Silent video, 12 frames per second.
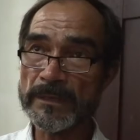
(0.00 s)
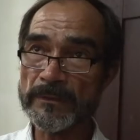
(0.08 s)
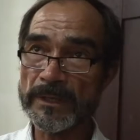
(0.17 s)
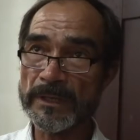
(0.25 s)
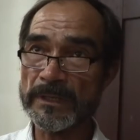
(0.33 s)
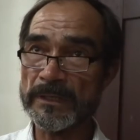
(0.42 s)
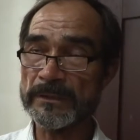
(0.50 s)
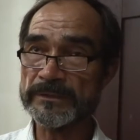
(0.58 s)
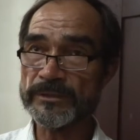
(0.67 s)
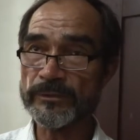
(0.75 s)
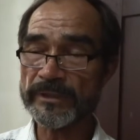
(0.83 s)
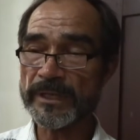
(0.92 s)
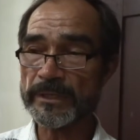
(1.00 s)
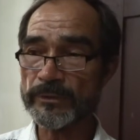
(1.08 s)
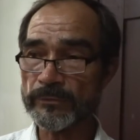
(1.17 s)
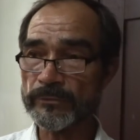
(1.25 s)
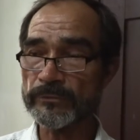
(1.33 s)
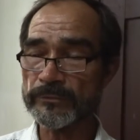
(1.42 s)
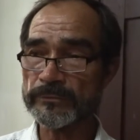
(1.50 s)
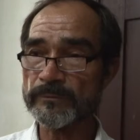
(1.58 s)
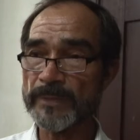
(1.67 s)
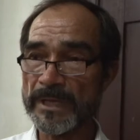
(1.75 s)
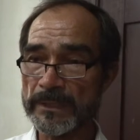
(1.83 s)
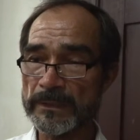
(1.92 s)
dado al señor Darío Cruz
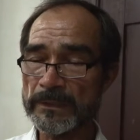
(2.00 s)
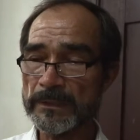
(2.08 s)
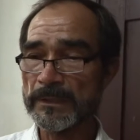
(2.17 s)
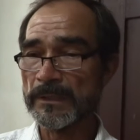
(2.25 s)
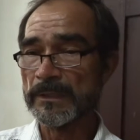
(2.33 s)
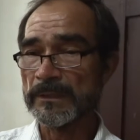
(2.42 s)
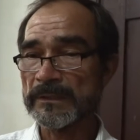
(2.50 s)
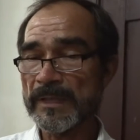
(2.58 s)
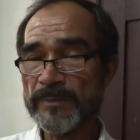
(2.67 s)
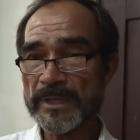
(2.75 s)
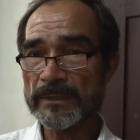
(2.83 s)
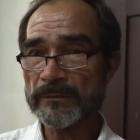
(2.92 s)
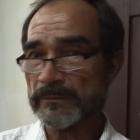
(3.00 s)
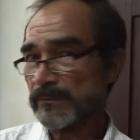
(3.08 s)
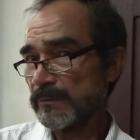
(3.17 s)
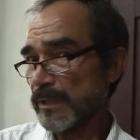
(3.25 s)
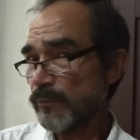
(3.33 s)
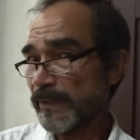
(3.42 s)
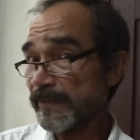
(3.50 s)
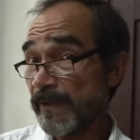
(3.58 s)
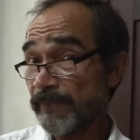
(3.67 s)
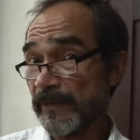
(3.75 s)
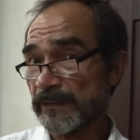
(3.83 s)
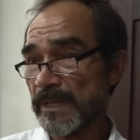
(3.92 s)
Bani, también que nos está
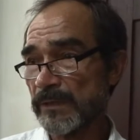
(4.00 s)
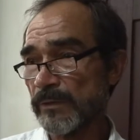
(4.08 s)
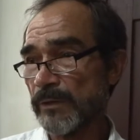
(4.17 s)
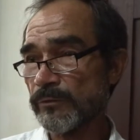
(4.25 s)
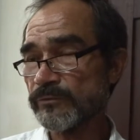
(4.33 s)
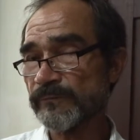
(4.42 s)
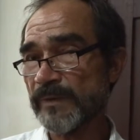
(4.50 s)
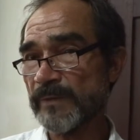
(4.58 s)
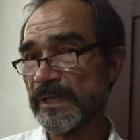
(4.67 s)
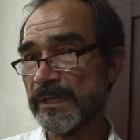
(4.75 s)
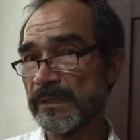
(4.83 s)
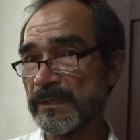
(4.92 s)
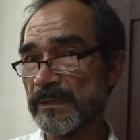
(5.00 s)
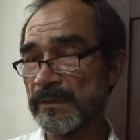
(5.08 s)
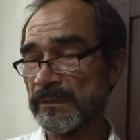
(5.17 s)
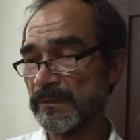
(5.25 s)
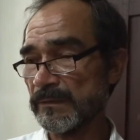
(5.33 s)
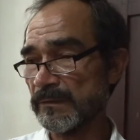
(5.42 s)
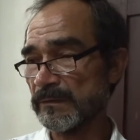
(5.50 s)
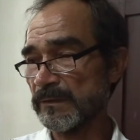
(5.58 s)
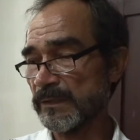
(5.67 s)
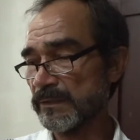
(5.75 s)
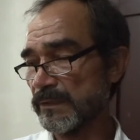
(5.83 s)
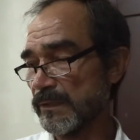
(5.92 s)
afectando a ocho familias
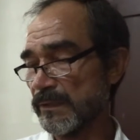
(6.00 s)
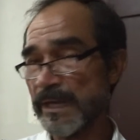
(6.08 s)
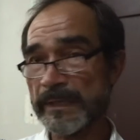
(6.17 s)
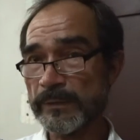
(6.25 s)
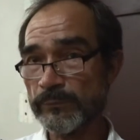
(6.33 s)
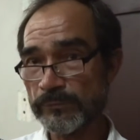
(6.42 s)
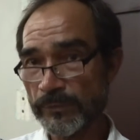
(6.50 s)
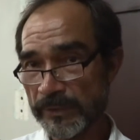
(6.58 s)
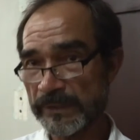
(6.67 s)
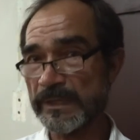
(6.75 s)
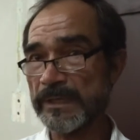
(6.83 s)
de, este, agricultores